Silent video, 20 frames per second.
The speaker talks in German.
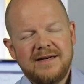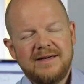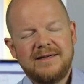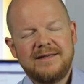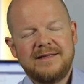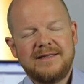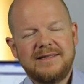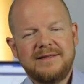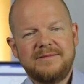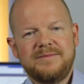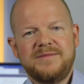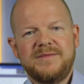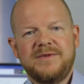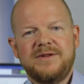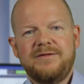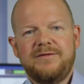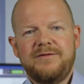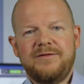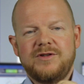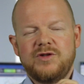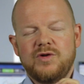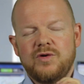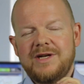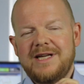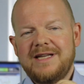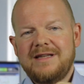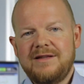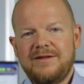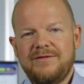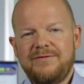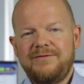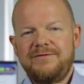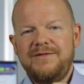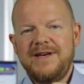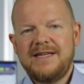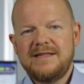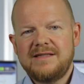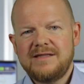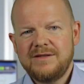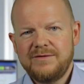ähm, sogenannten
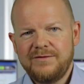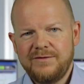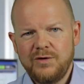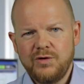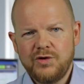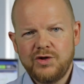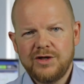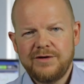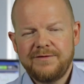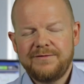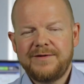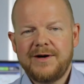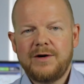VIX Future,